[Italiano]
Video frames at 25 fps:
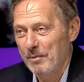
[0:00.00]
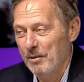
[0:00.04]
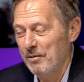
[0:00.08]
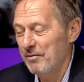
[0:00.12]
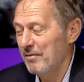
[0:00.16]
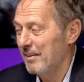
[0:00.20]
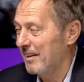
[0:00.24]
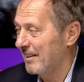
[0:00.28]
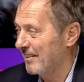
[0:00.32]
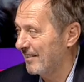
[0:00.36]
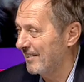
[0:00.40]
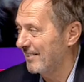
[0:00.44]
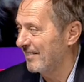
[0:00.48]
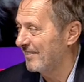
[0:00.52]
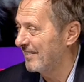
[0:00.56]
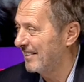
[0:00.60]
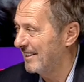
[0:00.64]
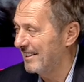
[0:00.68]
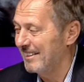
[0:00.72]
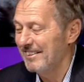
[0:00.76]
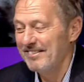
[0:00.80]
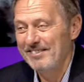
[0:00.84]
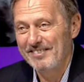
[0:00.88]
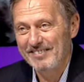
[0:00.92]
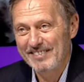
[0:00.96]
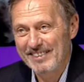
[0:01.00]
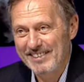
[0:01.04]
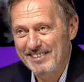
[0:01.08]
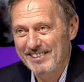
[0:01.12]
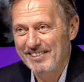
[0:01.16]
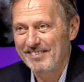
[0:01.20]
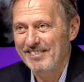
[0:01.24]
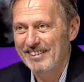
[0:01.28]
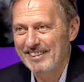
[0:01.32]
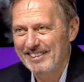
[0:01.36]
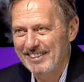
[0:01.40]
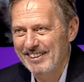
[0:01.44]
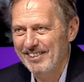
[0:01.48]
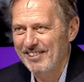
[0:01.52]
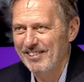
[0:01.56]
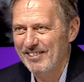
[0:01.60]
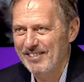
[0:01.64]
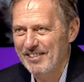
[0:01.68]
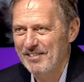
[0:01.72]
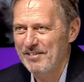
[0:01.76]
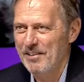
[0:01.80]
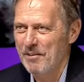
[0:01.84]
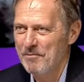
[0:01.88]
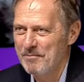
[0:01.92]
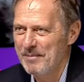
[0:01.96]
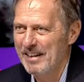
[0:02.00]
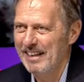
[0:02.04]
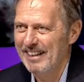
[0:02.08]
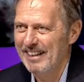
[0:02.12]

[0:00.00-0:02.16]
Perfetto, ah, ecco. vedi, vedi, quante cose sì. fa